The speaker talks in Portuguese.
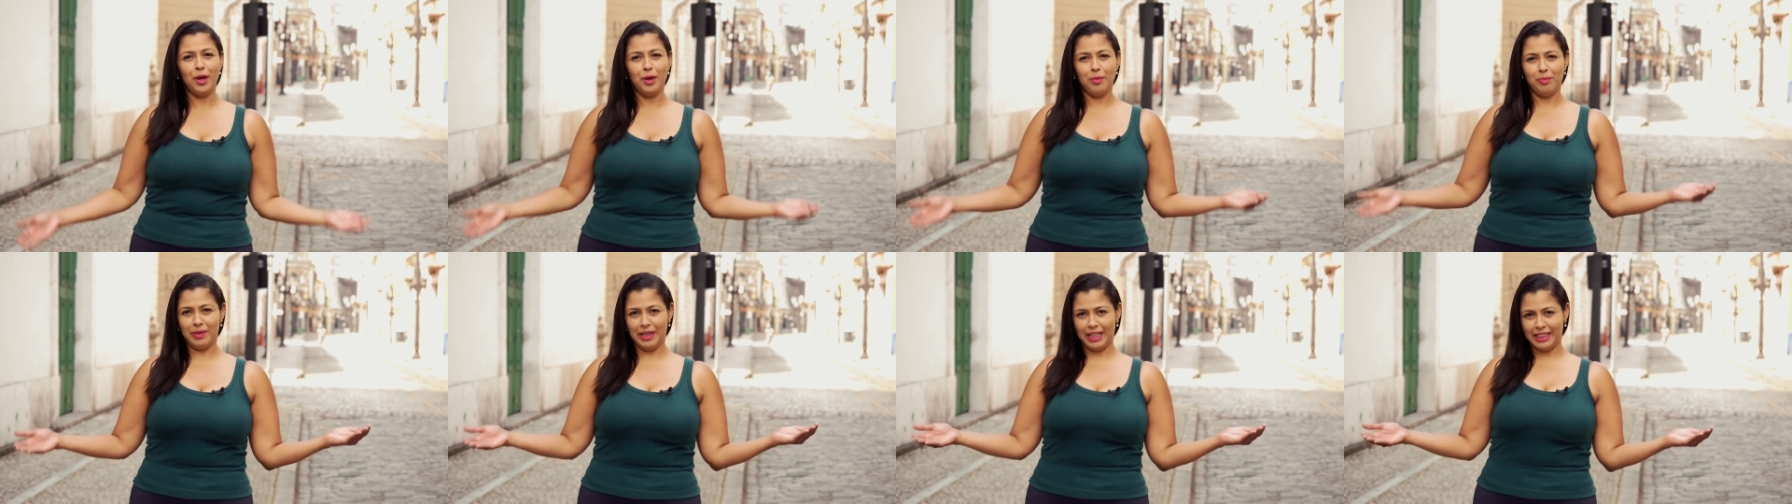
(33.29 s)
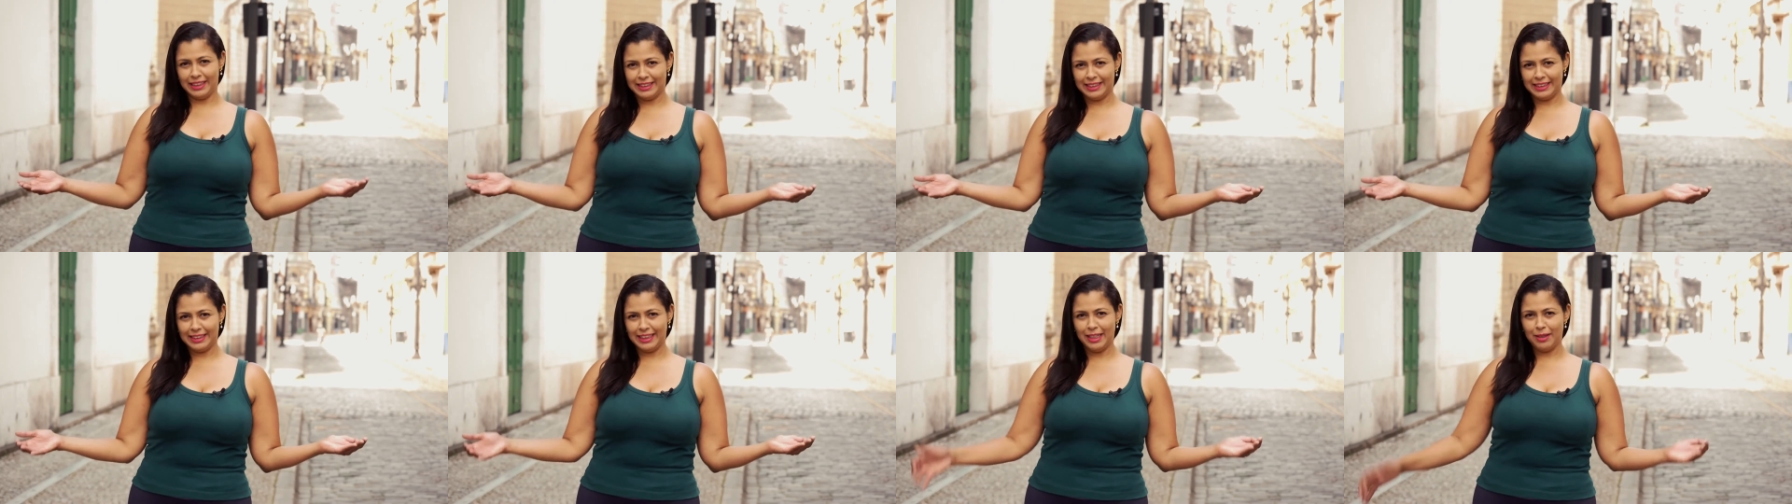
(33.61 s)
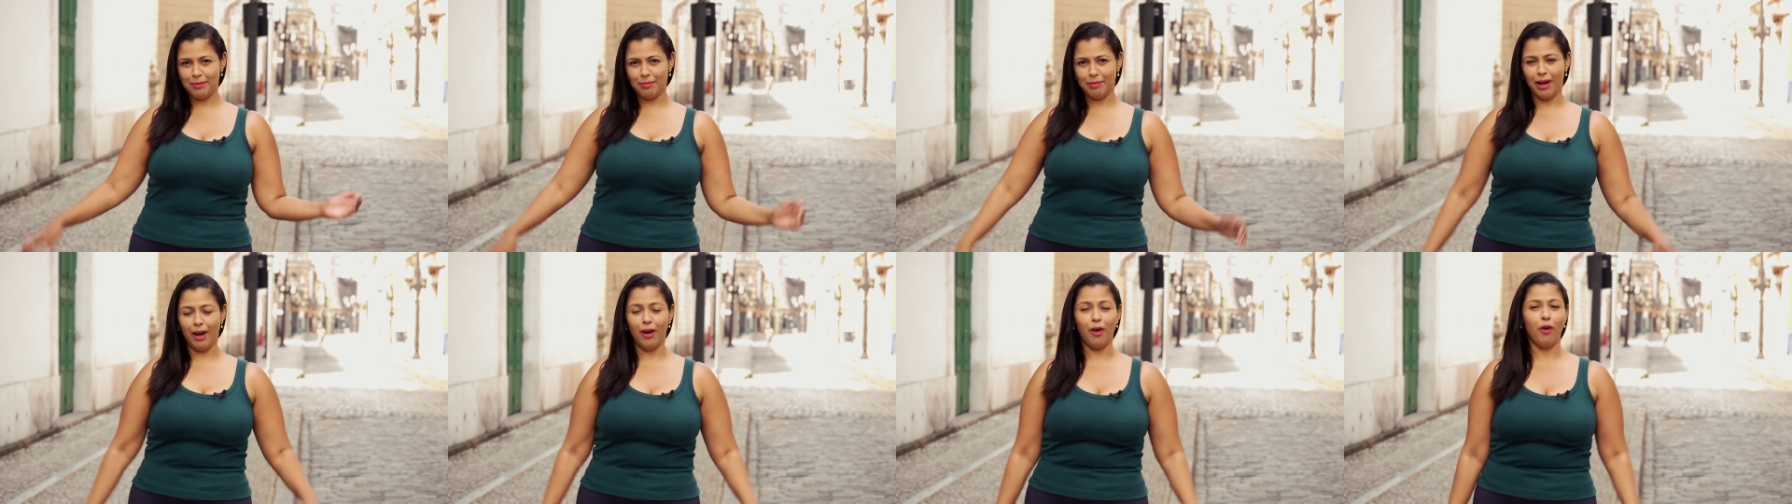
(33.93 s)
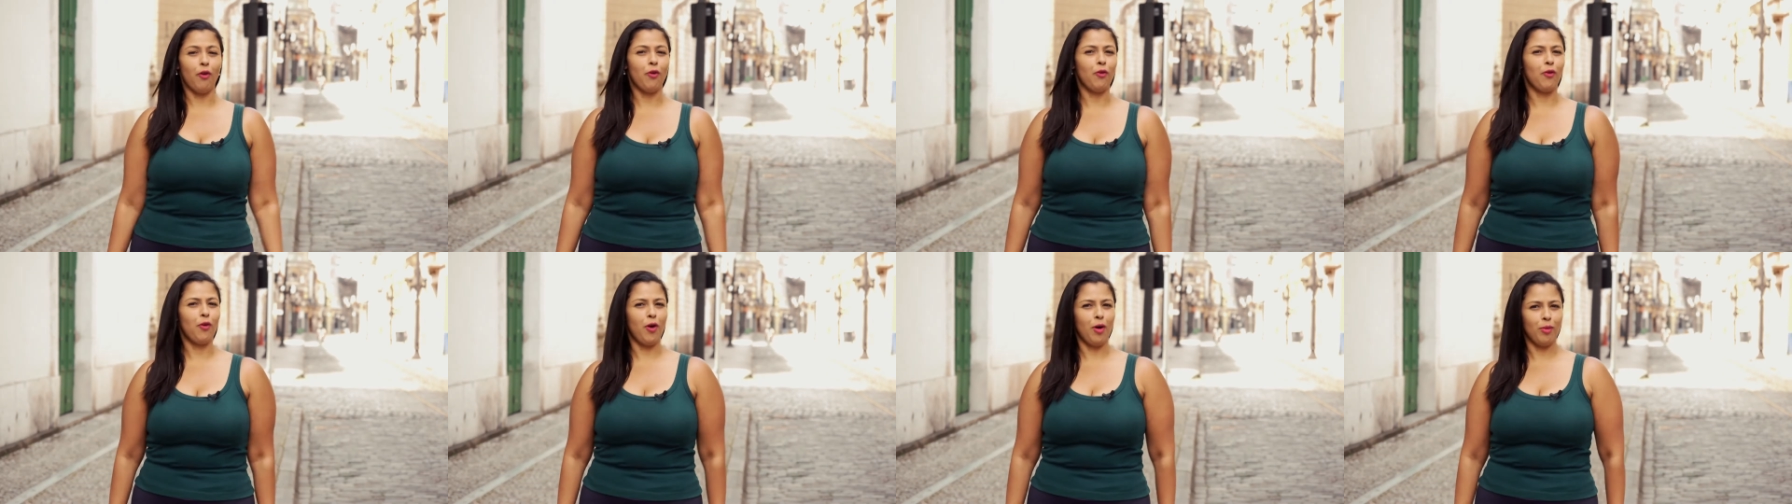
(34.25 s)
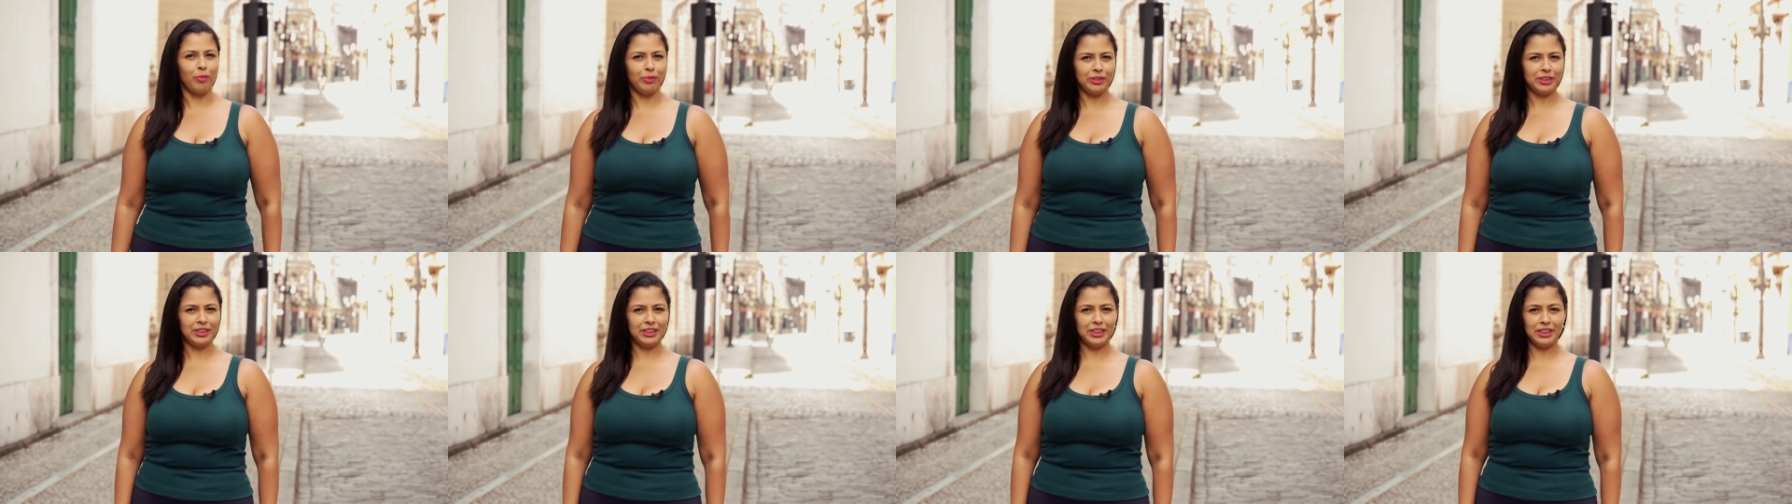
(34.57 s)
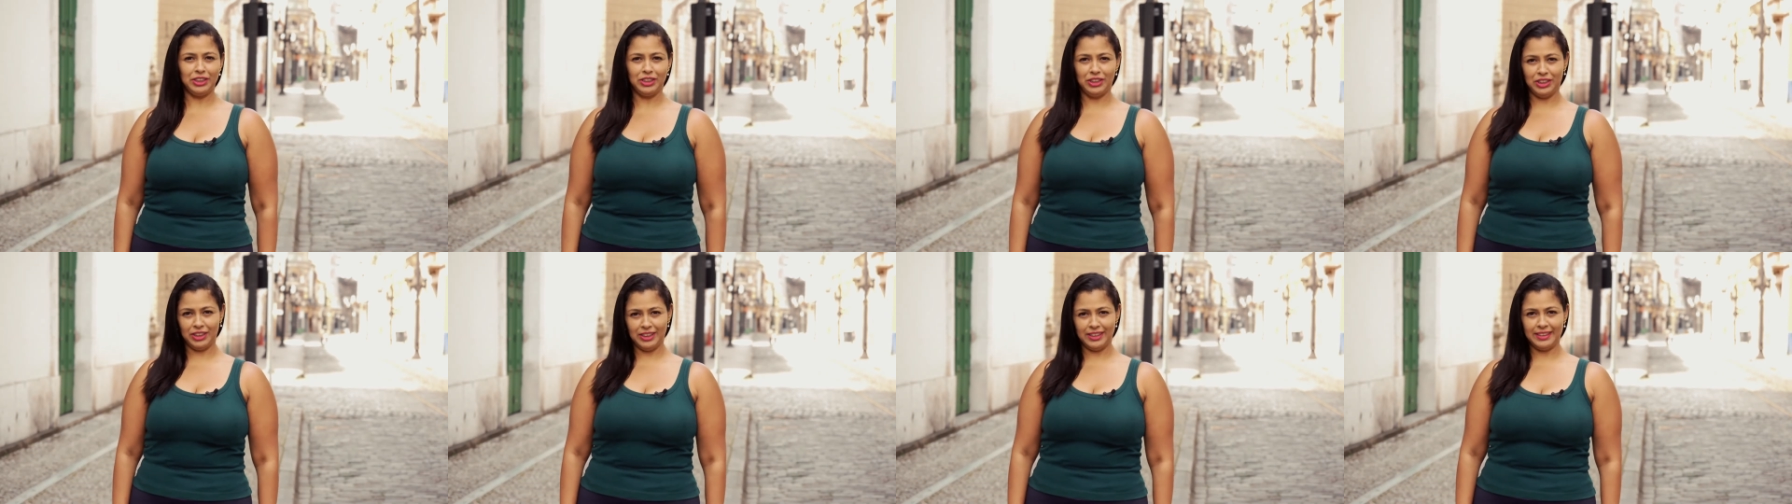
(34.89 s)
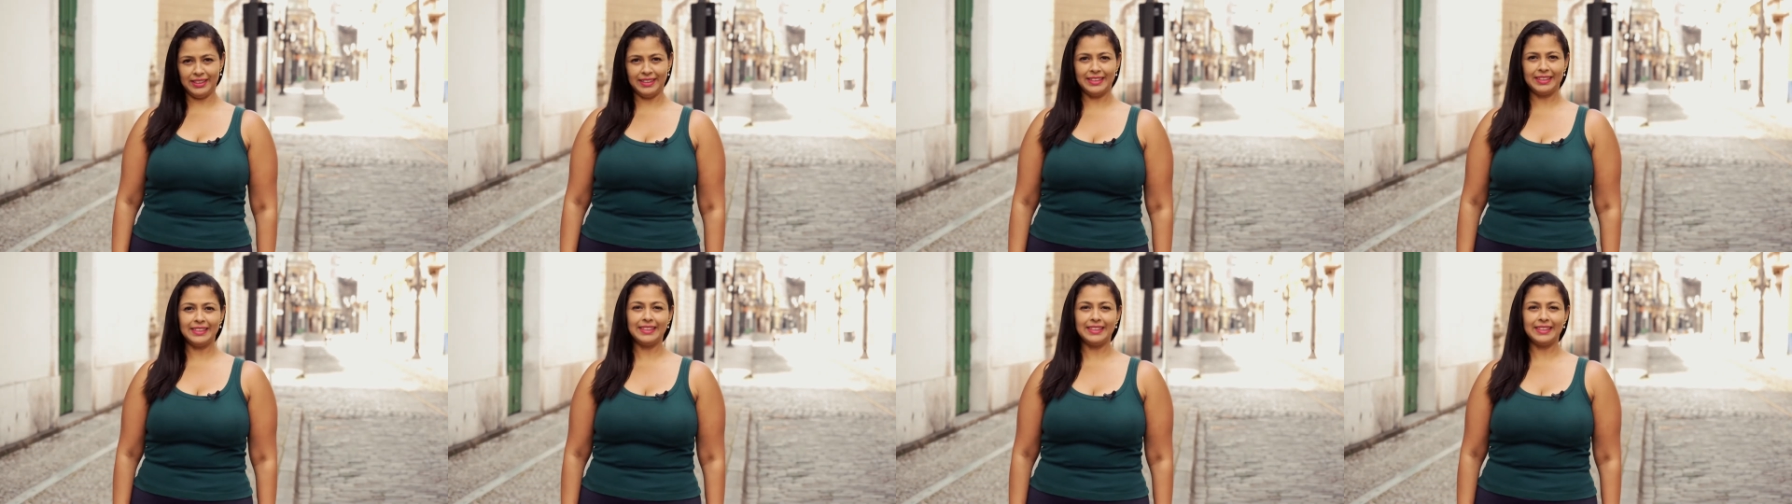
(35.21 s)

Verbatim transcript: para cima, ou como se diz